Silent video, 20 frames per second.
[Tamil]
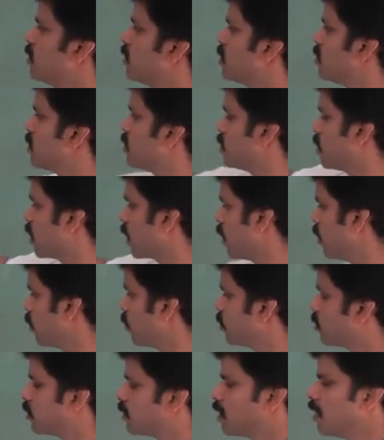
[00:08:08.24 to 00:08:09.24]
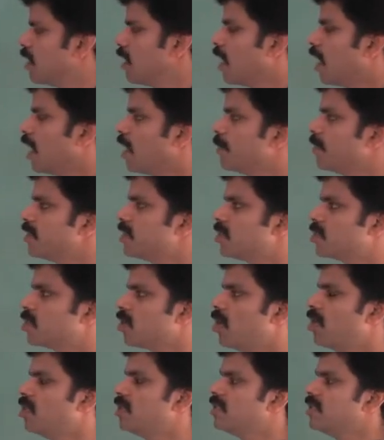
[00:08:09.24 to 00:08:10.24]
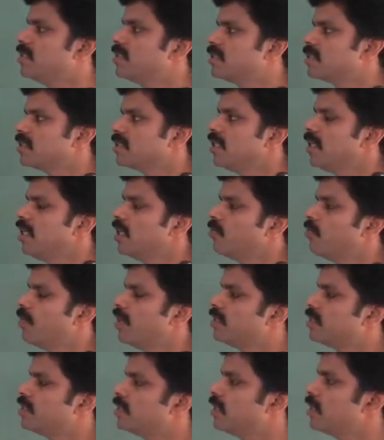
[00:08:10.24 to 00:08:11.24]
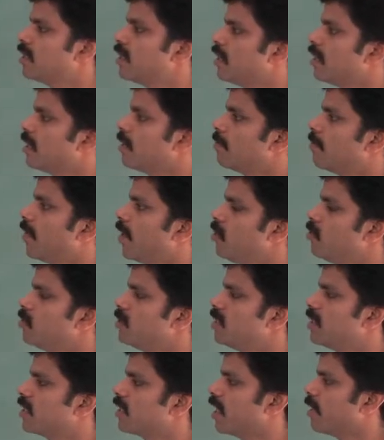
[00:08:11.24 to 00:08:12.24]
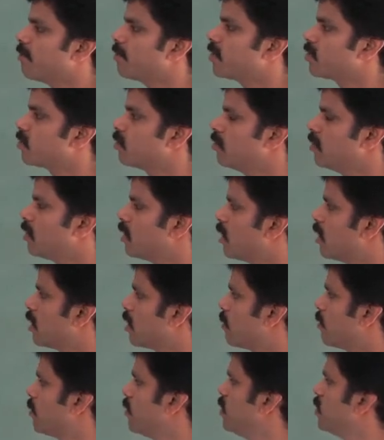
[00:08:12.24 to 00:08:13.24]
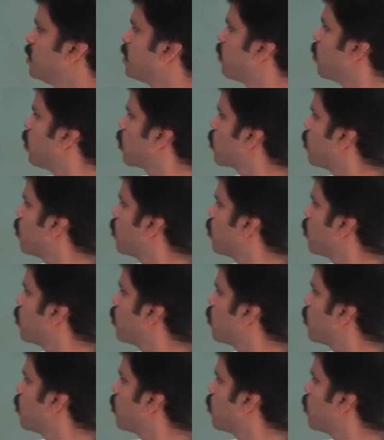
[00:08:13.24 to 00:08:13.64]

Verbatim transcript: திஸ் இஸ் த செகண்ட் second ஐ மஸ்ட் சால்வ் திஸ் ஈக்குவேஷன் பை யூஸிங் கிராமர் சூல் அதை நம்ம ஈஸியாக ஒர்க்